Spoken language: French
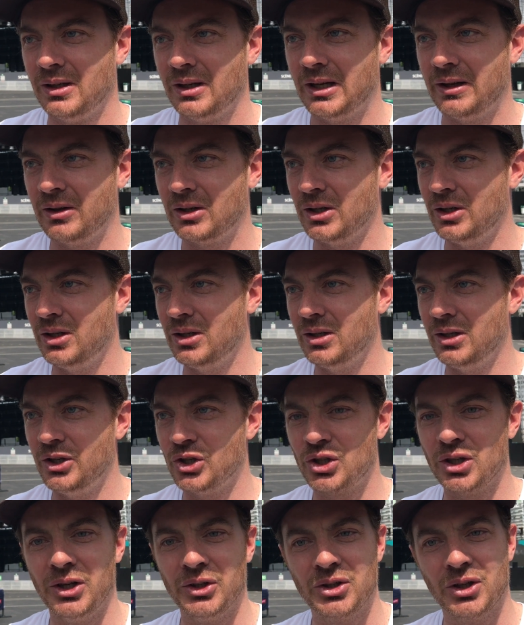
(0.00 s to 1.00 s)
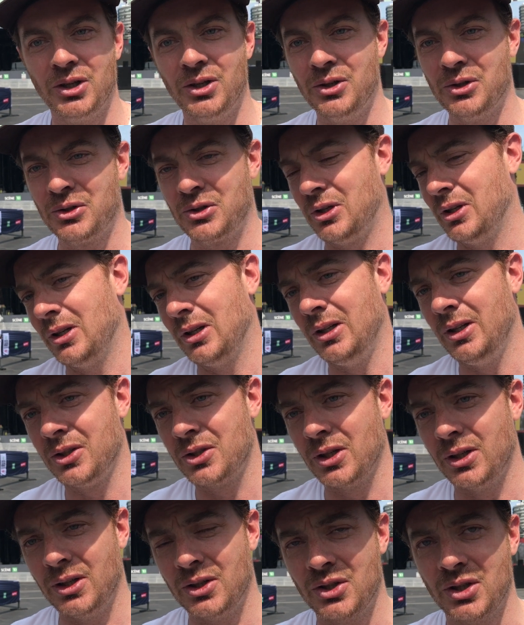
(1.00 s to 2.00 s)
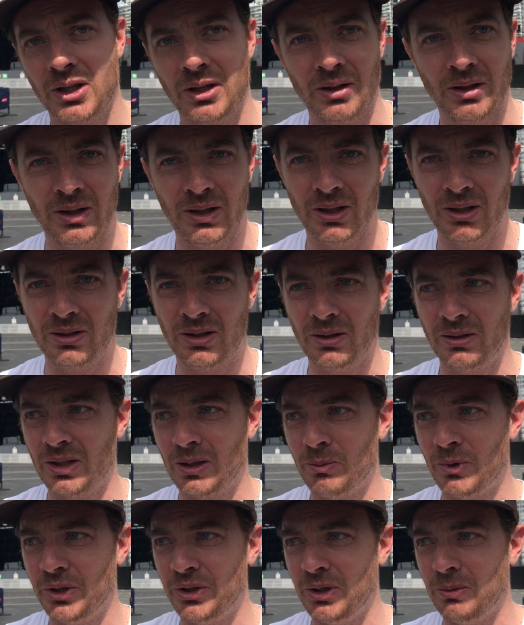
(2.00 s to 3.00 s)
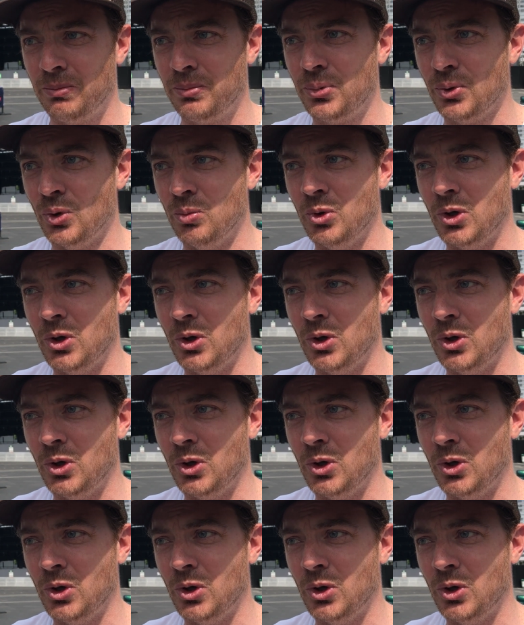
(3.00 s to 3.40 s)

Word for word: avec les, chanteuses Lisa et Sarah, il y a tellement des beaux